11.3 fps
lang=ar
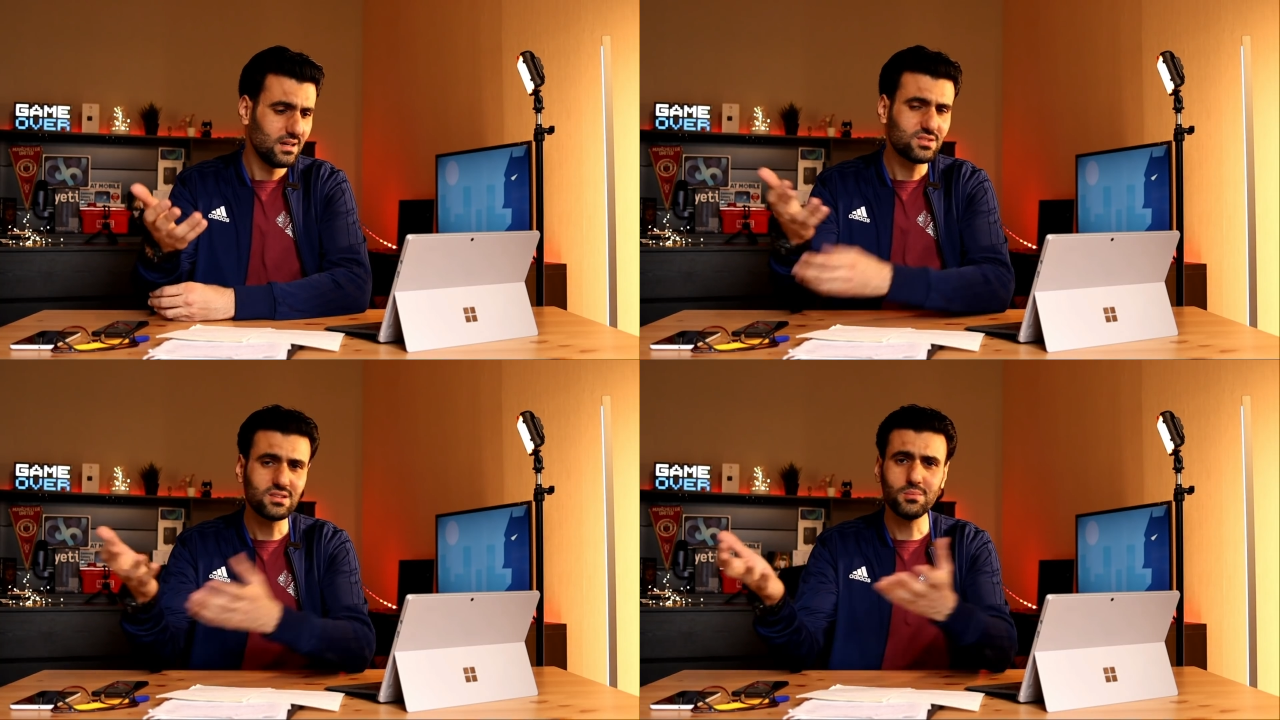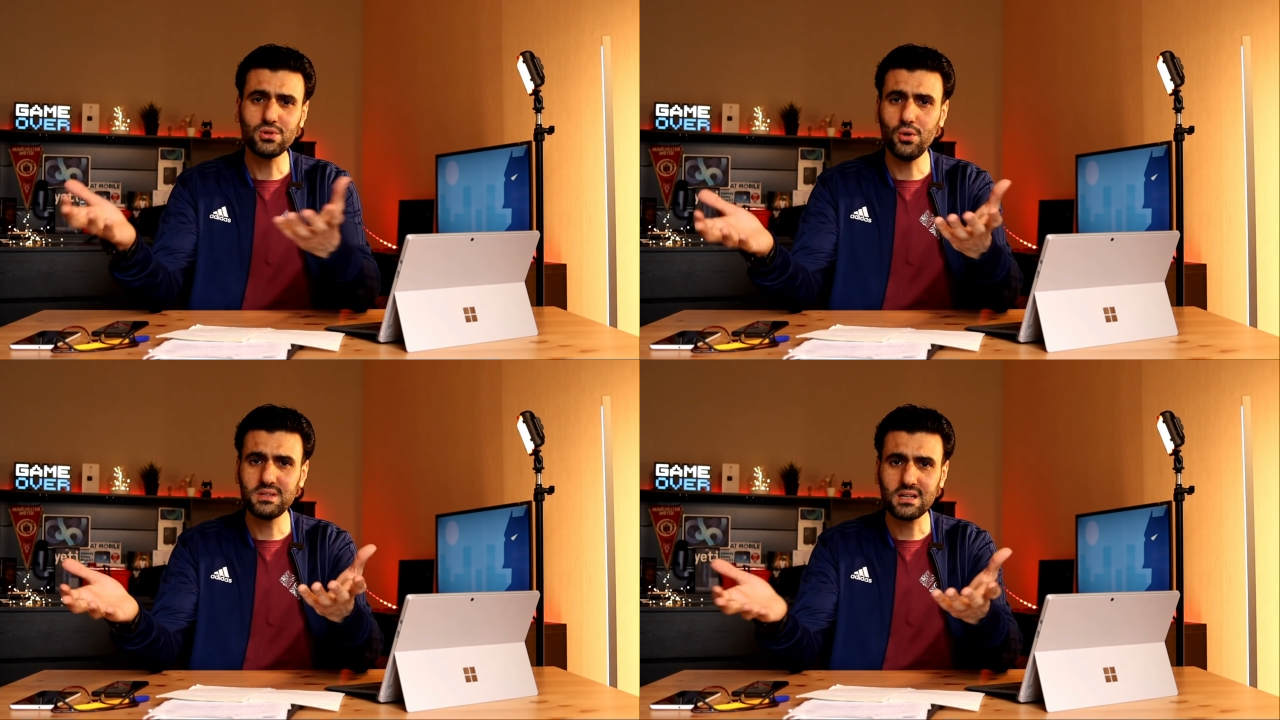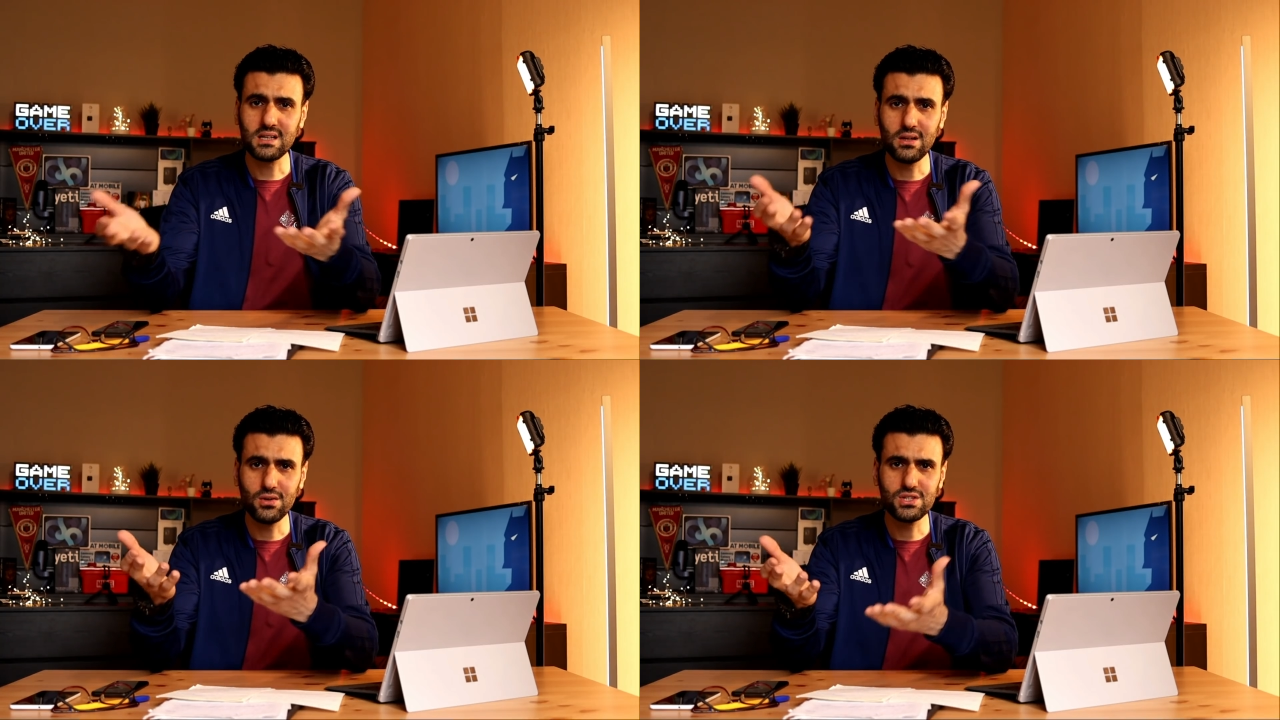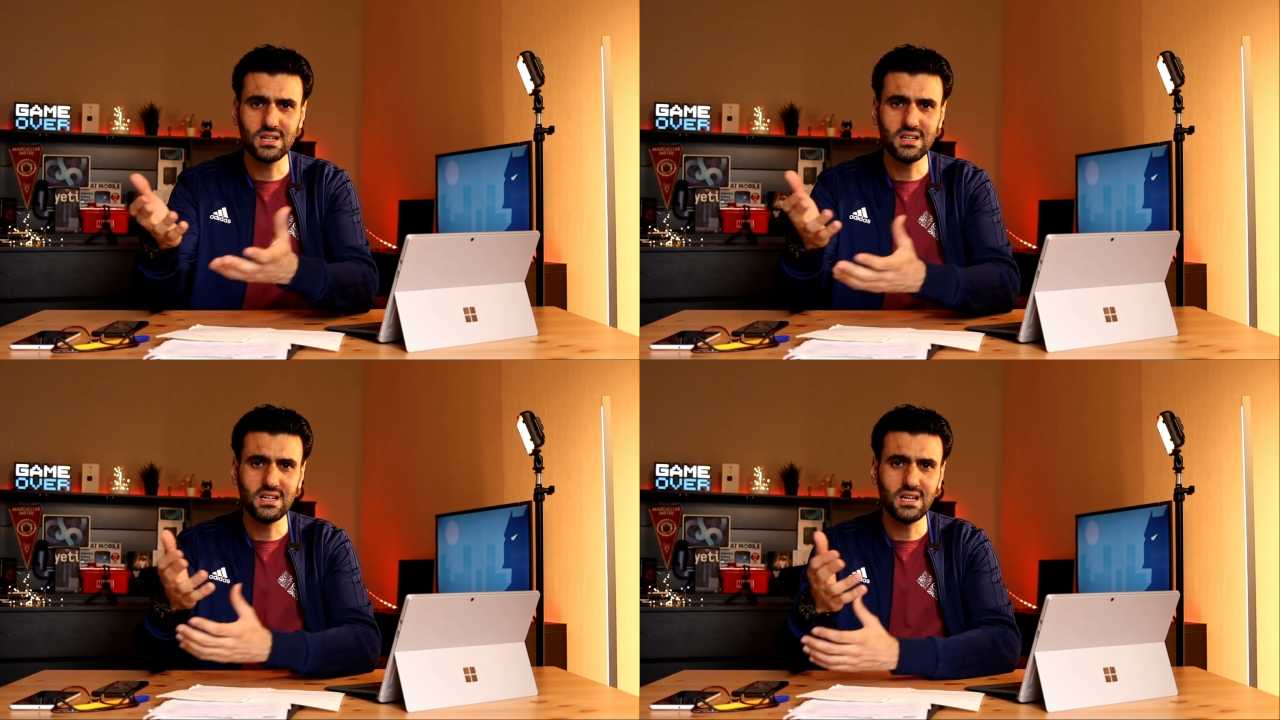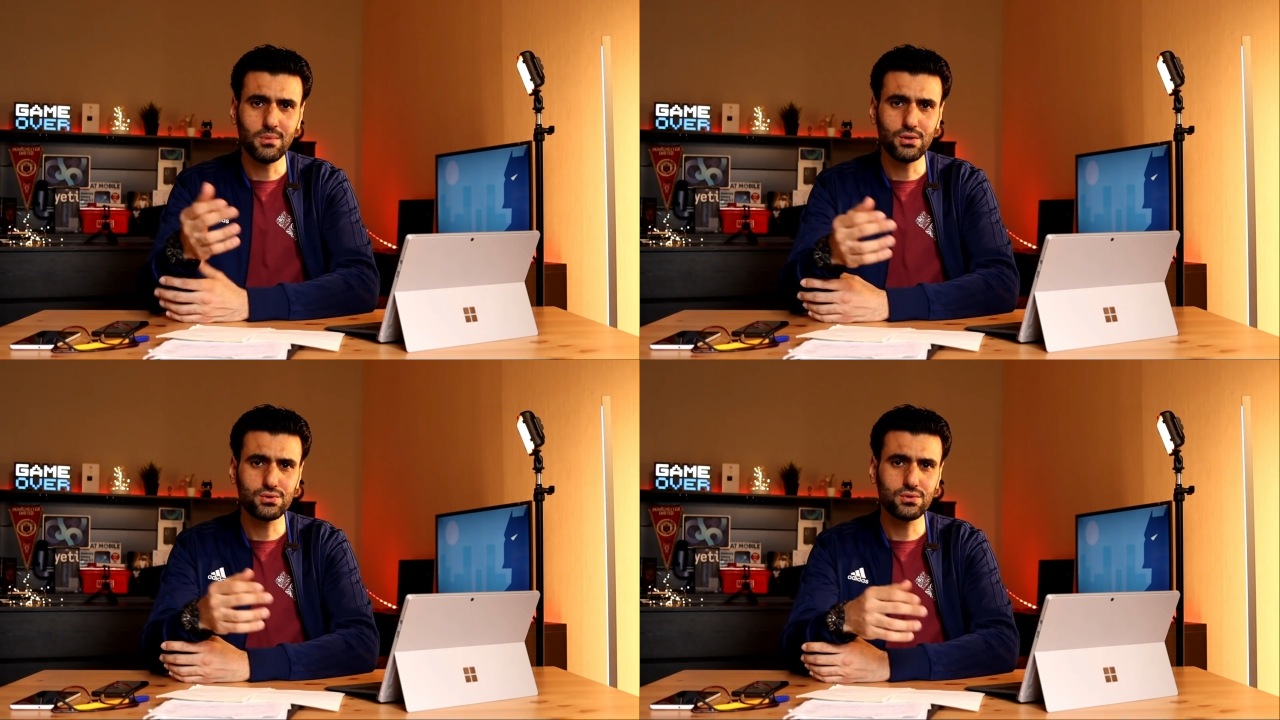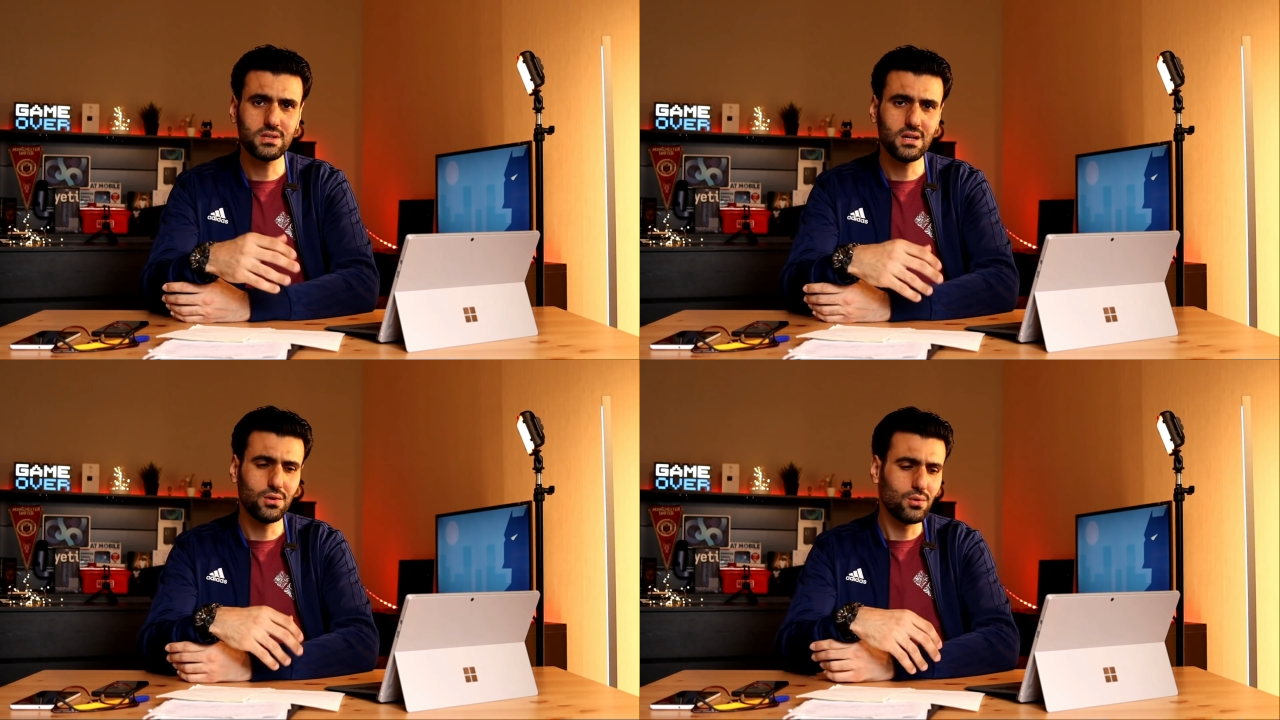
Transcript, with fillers: استمتعوا بالتكنولوجيا اللي هي موجوده